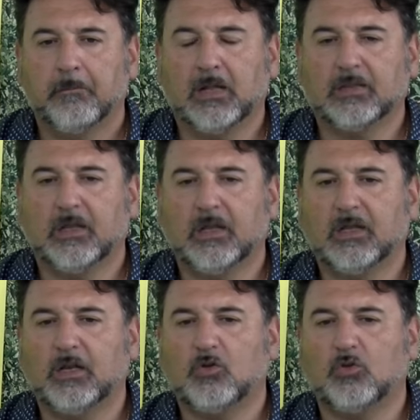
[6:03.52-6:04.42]

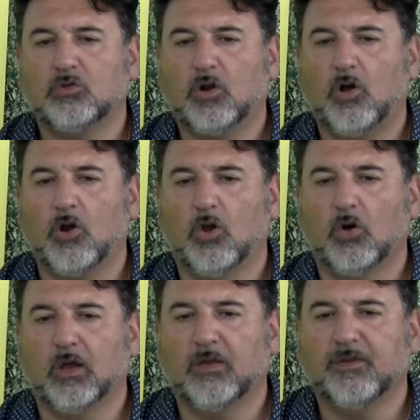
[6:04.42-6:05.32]
mantenere il
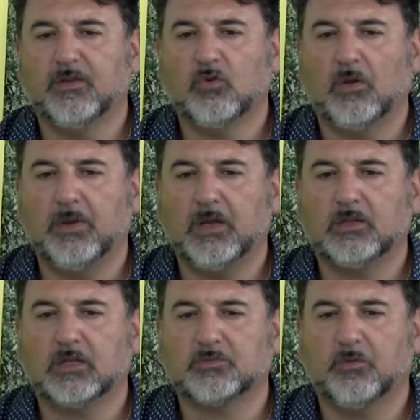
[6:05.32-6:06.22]
controllo,
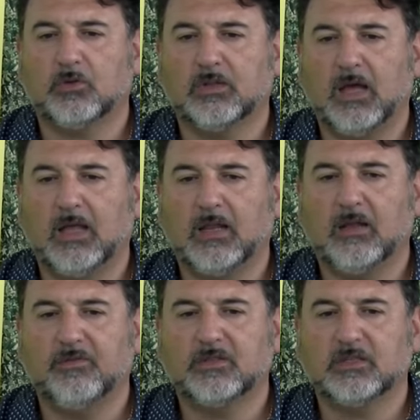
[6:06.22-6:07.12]
eventualmente asportare
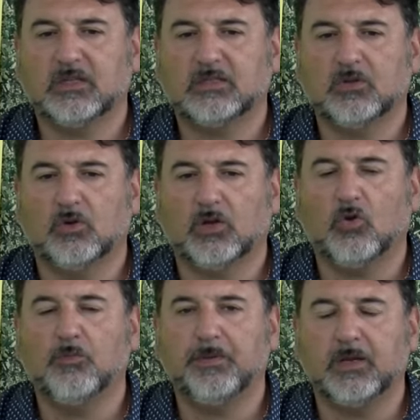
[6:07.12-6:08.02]
la vegetazione
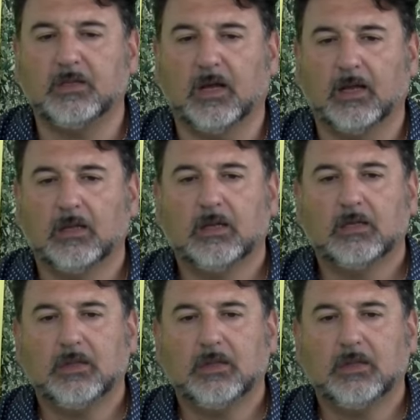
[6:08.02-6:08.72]
colpita